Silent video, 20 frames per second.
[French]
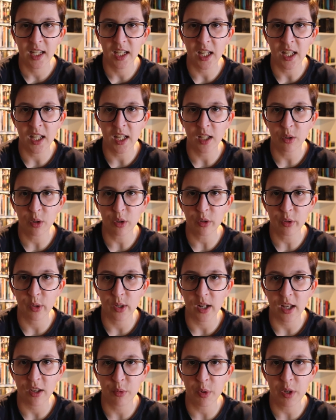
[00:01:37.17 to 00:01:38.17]
qui n'est autre
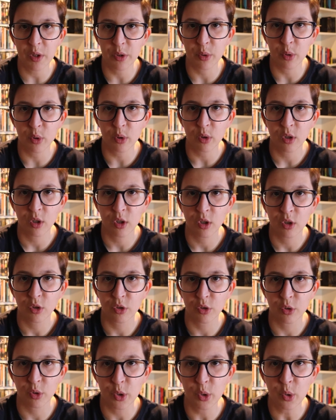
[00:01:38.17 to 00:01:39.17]
que la suite de
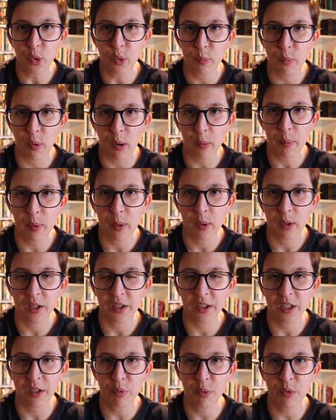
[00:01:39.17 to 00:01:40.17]
The Young Pop
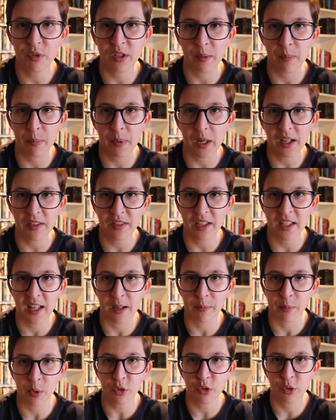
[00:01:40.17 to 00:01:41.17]
diffusée
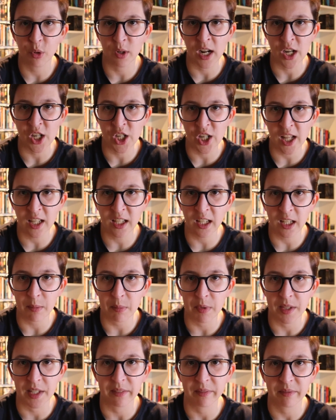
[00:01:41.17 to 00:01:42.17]
précédemment sur la chaîne
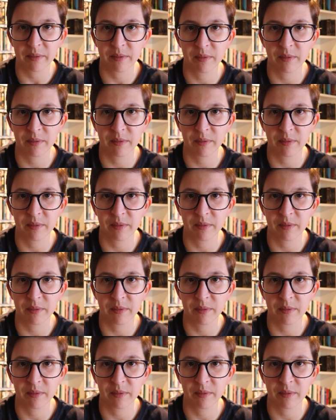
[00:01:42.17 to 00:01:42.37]
cryptée.